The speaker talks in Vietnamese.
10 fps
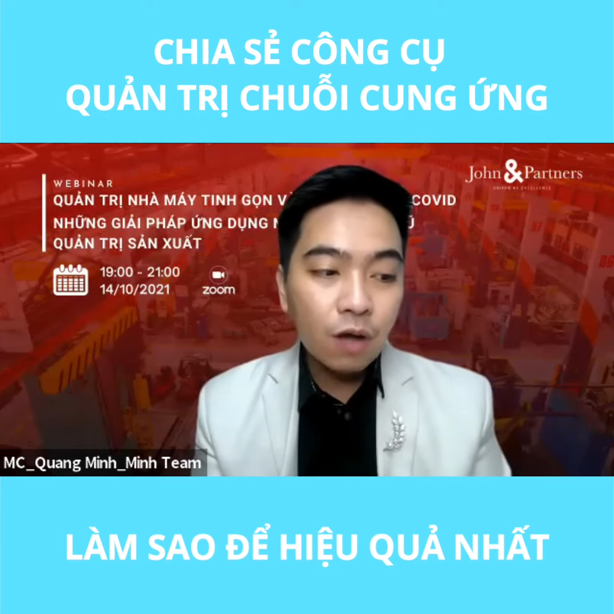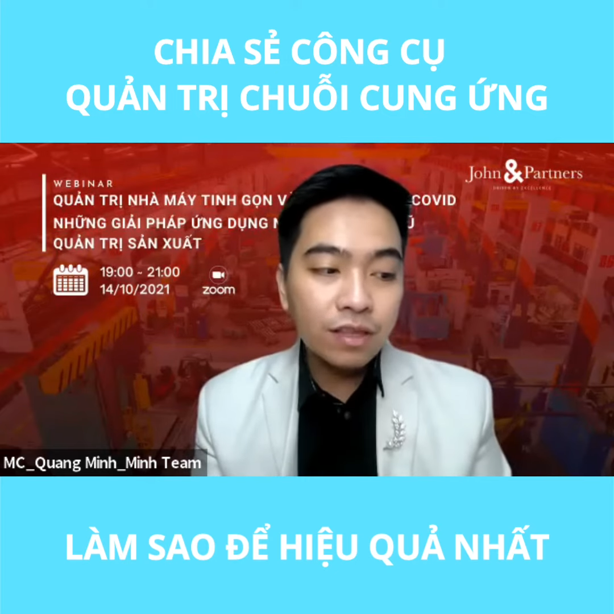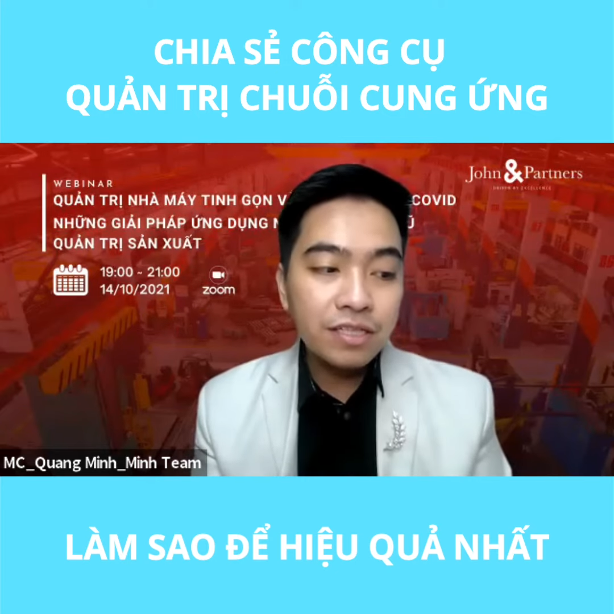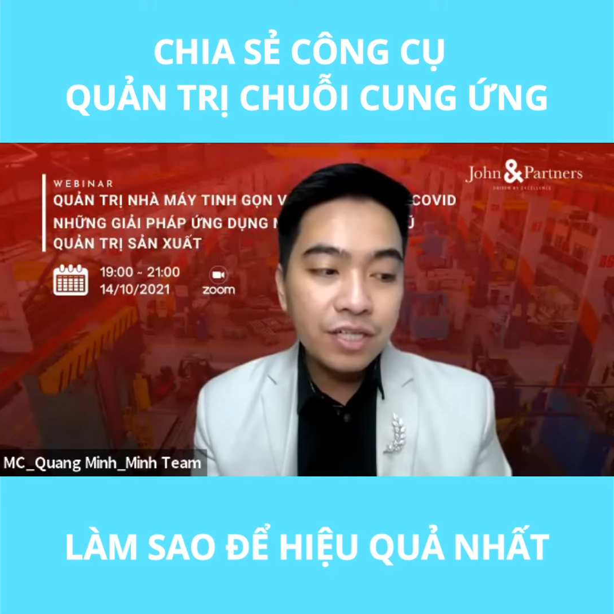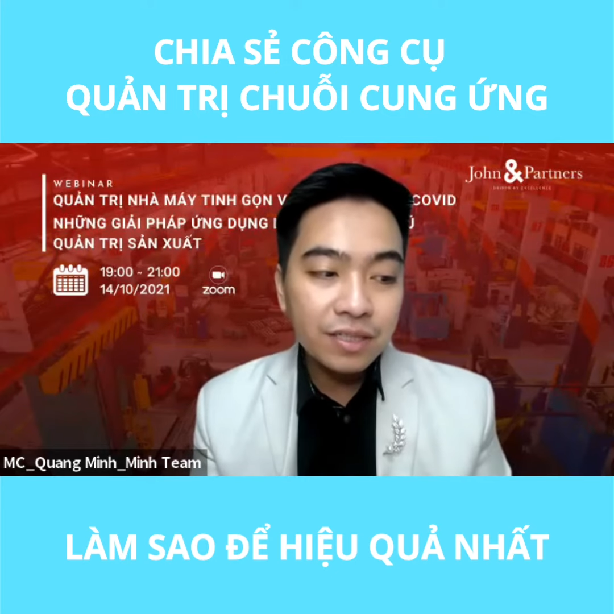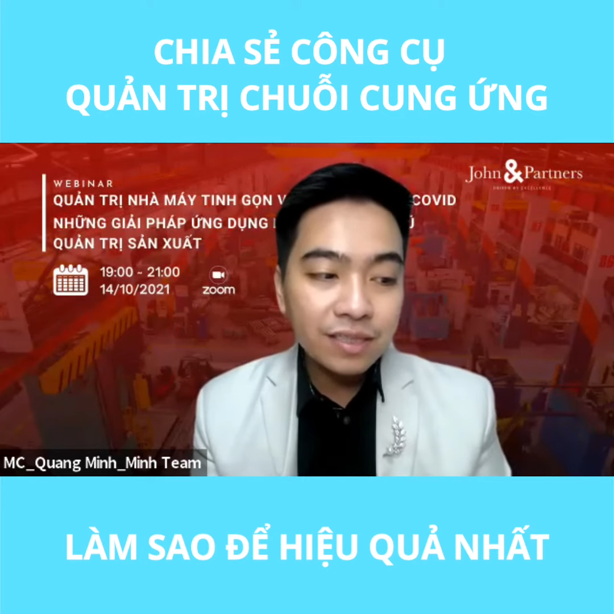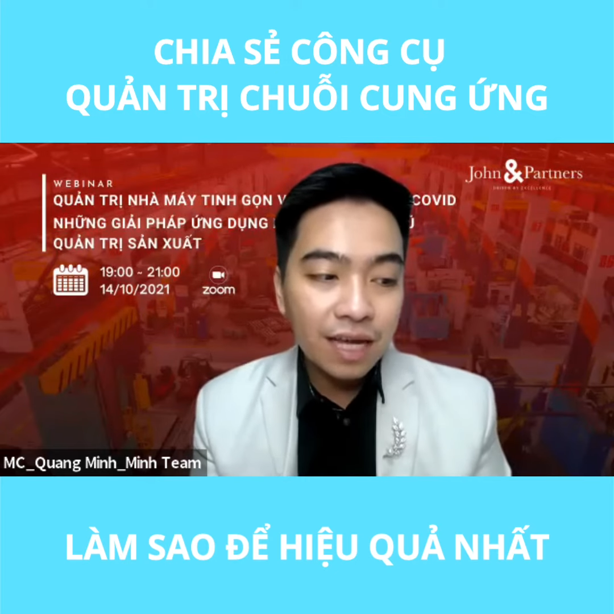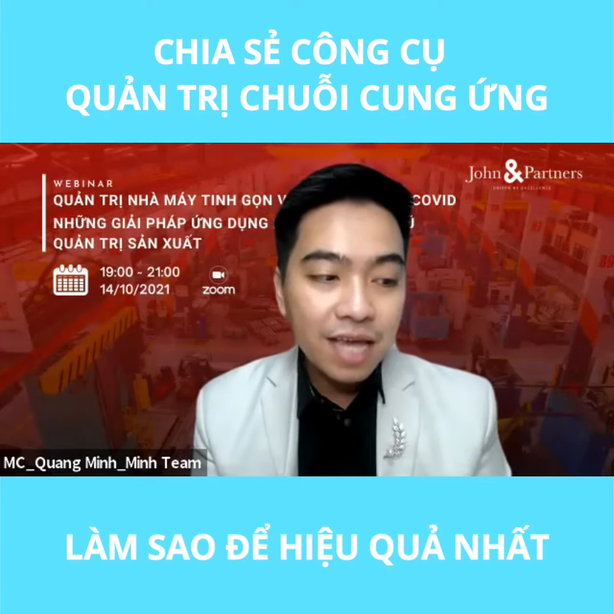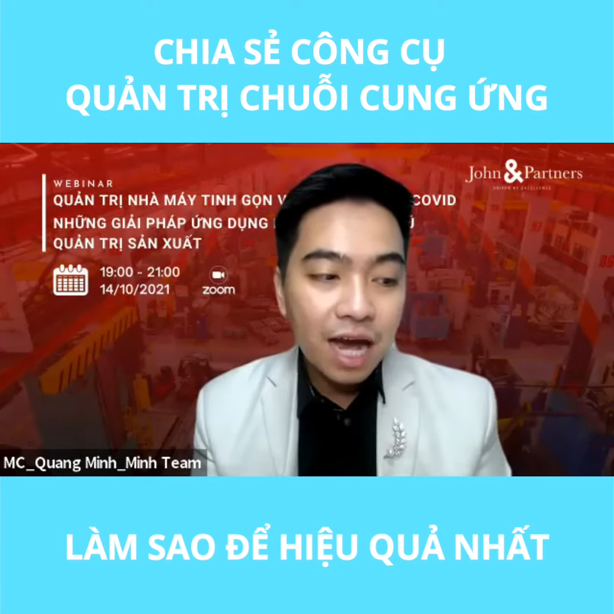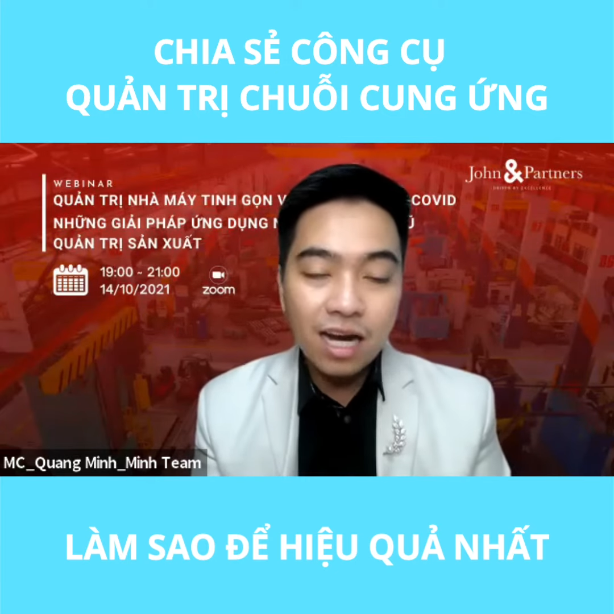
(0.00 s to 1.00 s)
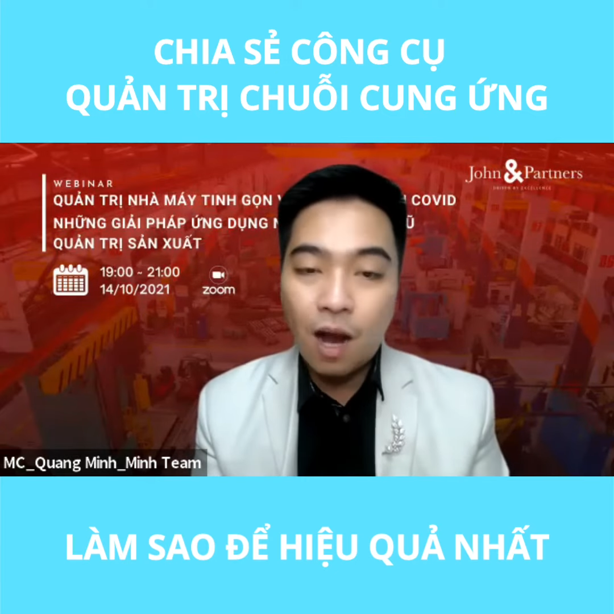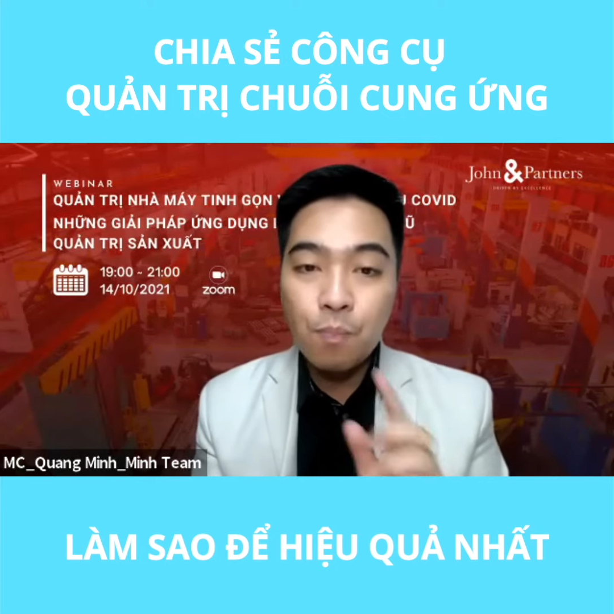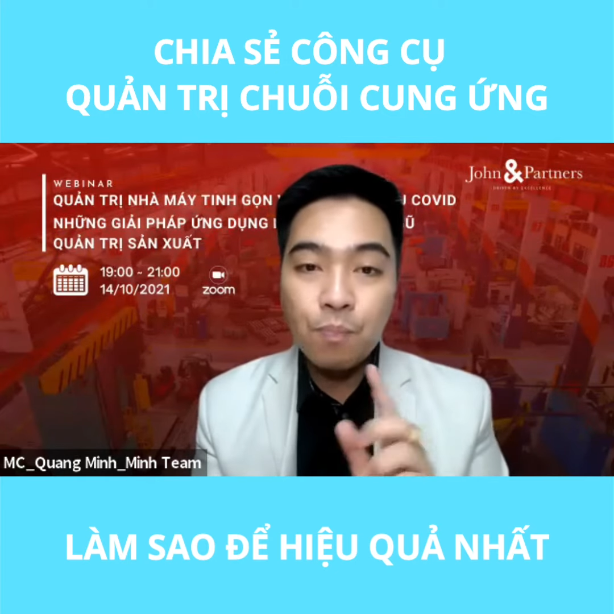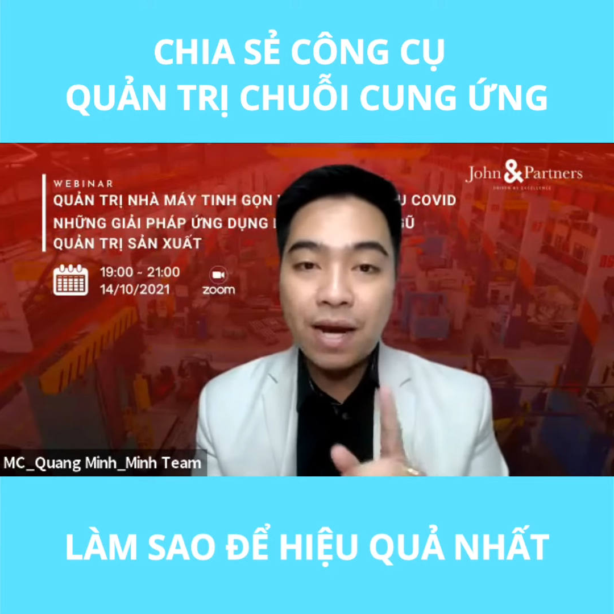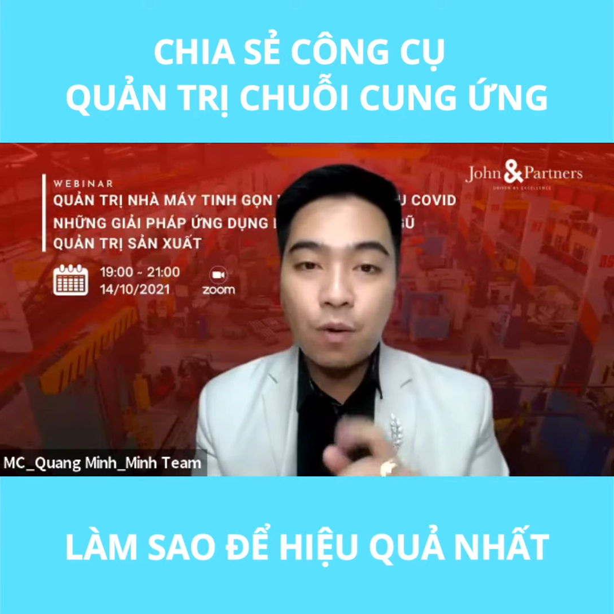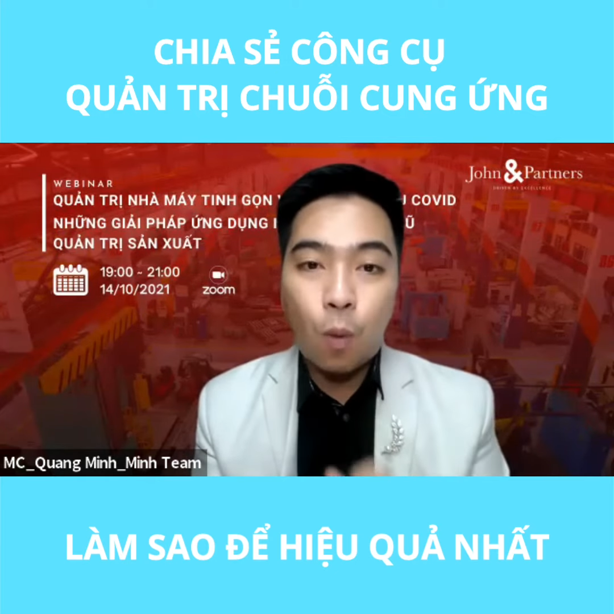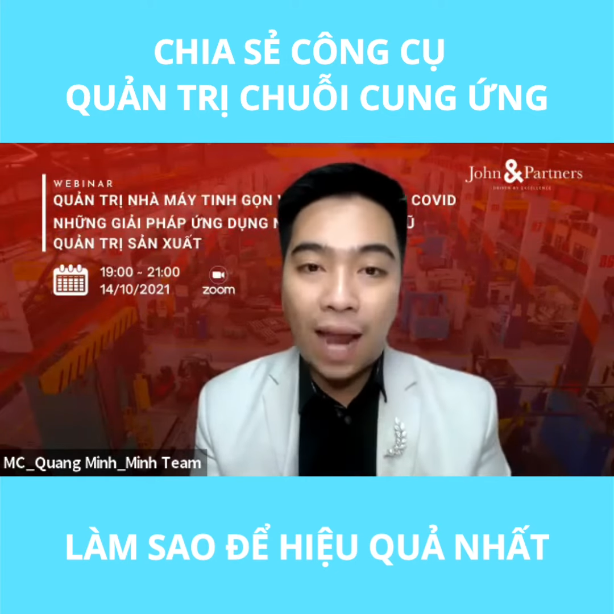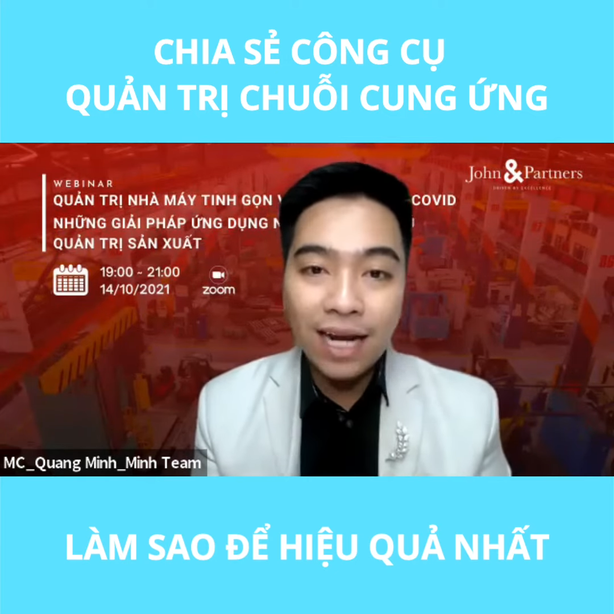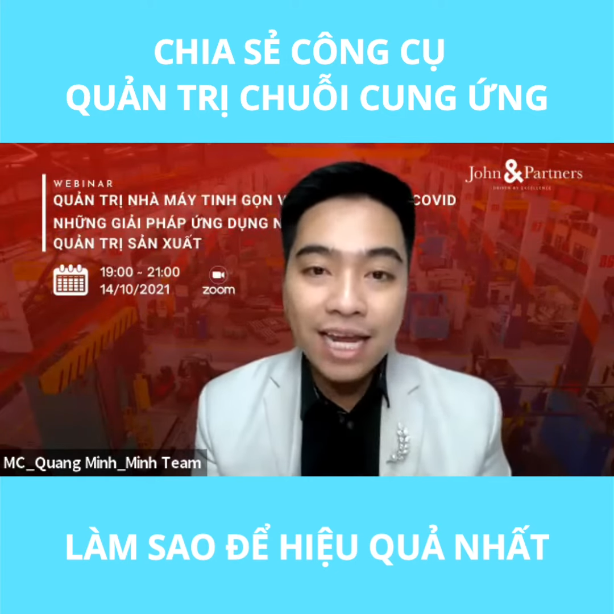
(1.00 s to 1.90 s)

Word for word: do từ trước tới giờ không biết